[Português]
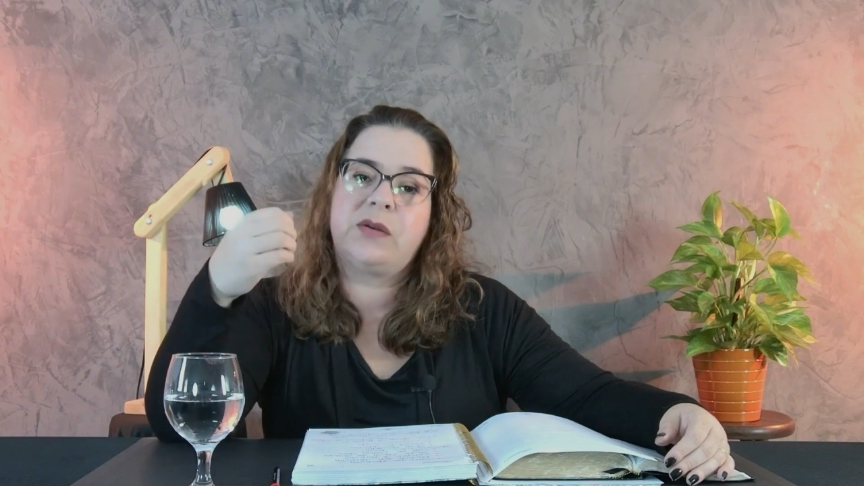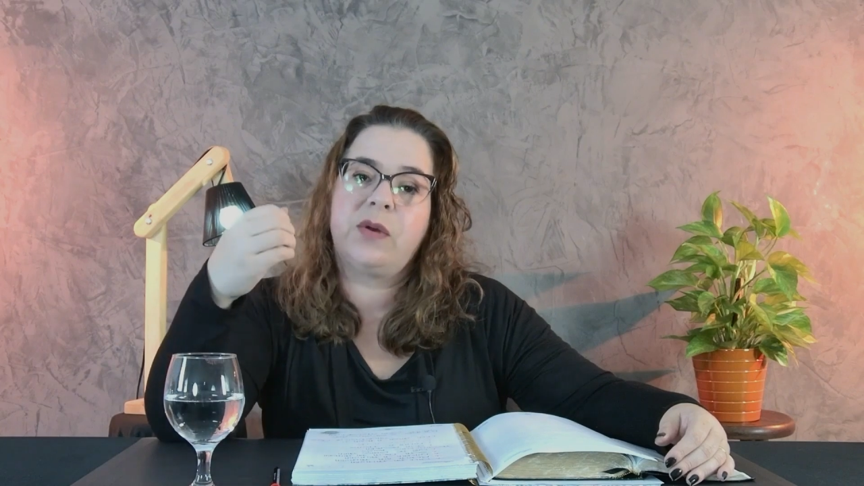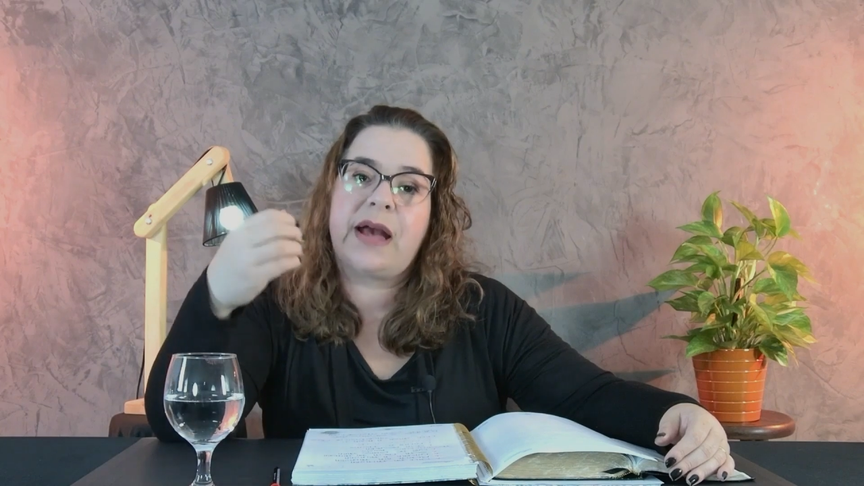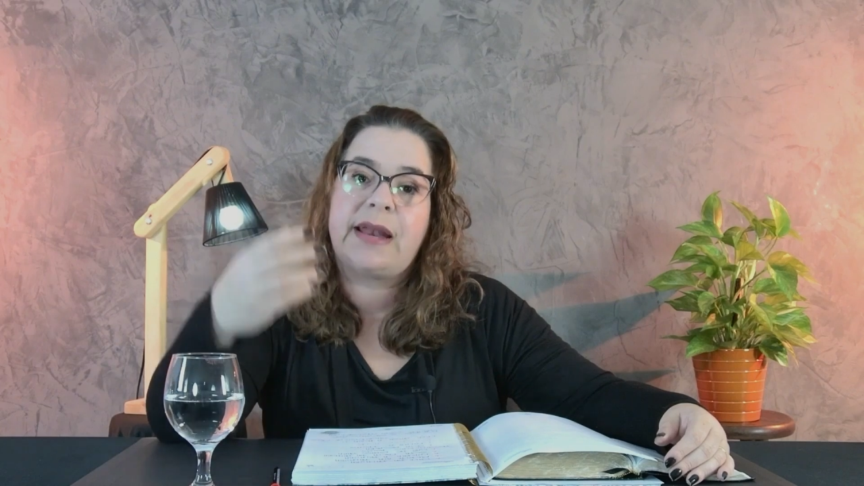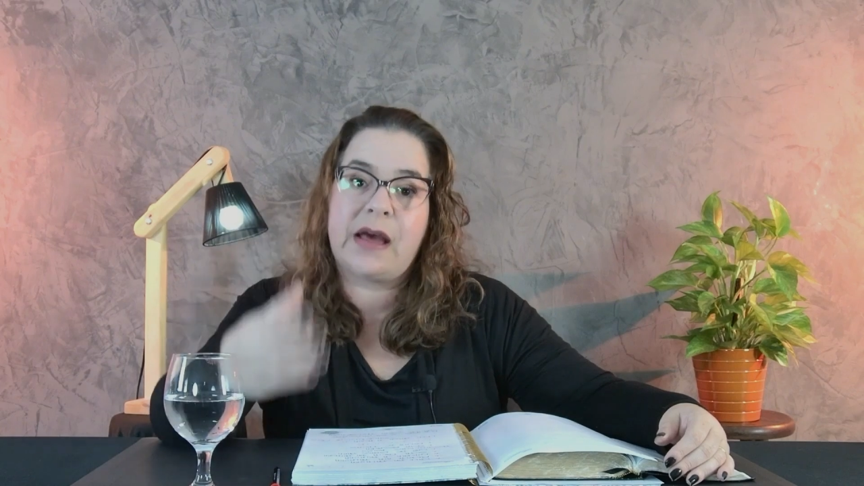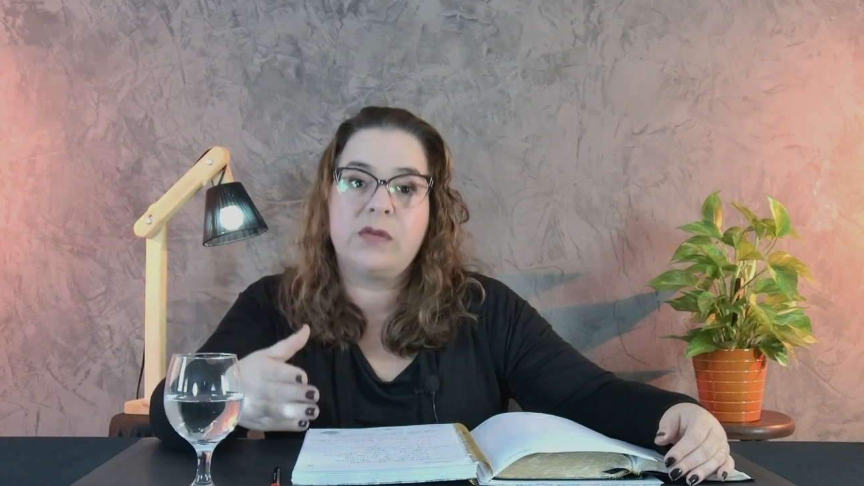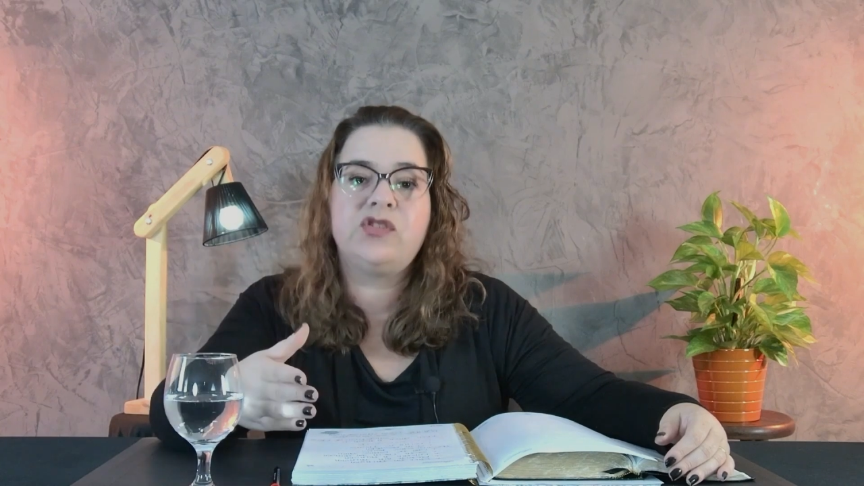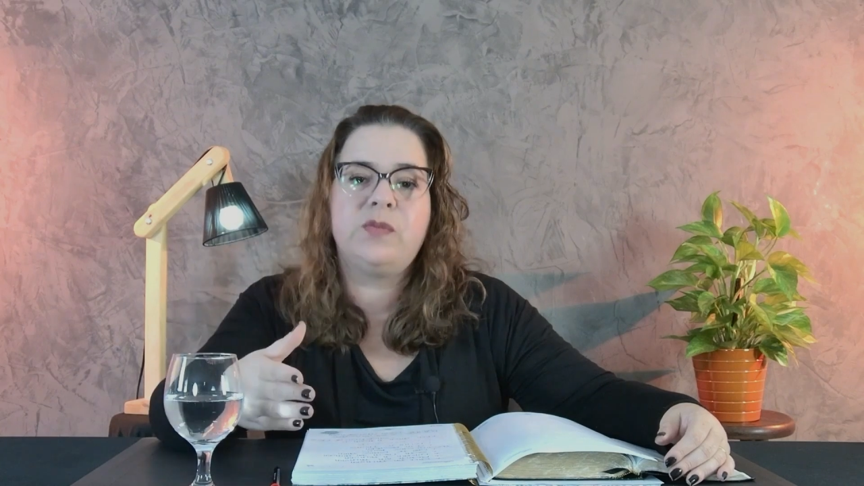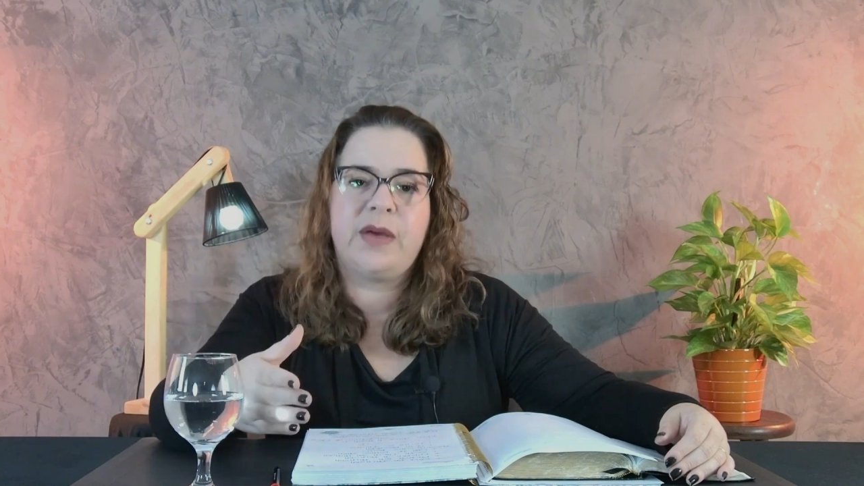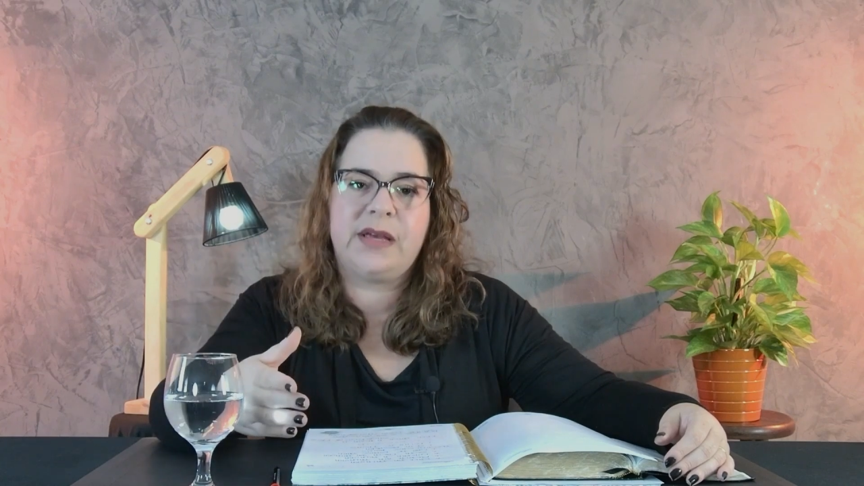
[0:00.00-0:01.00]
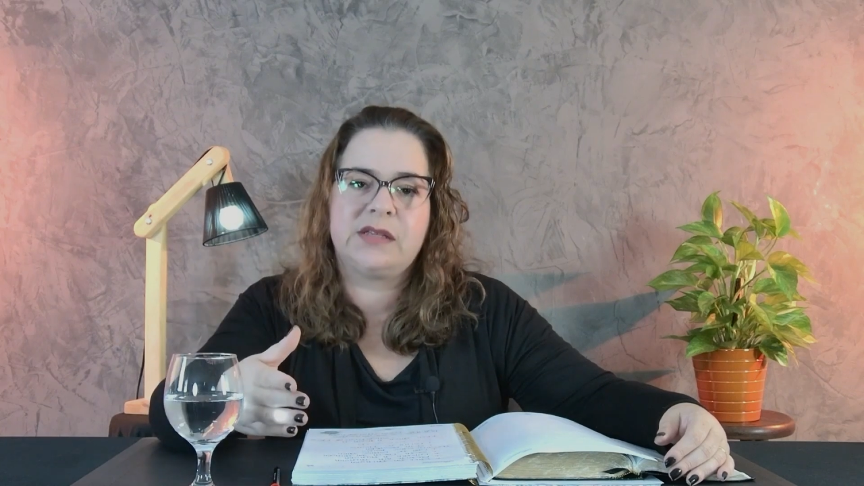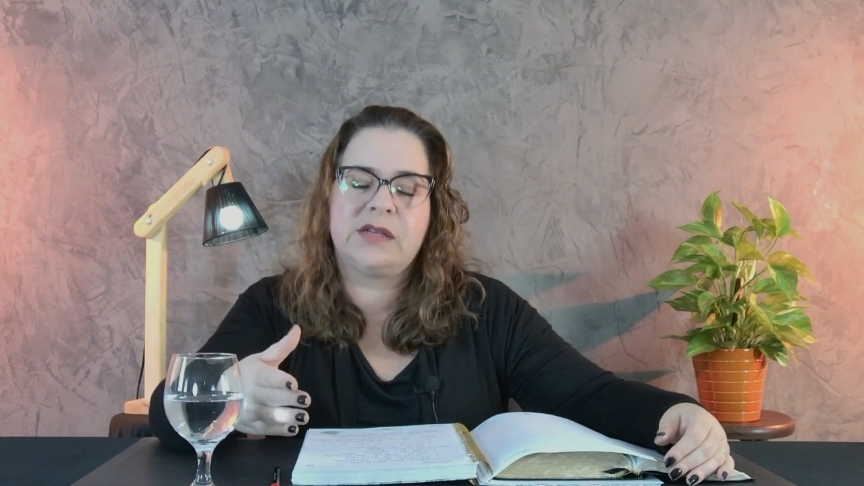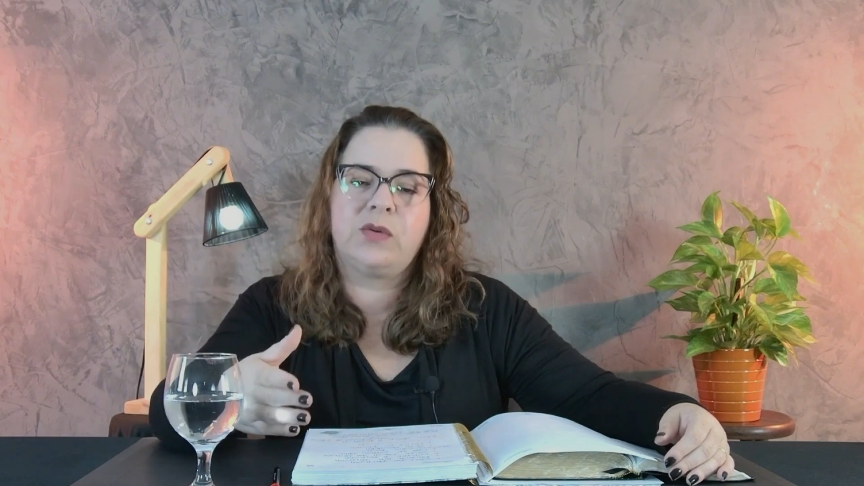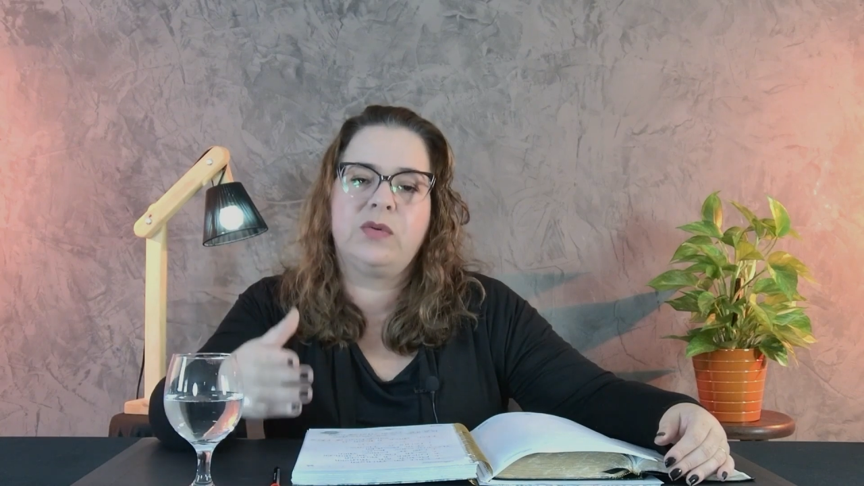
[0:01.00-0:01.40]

um canal de bênção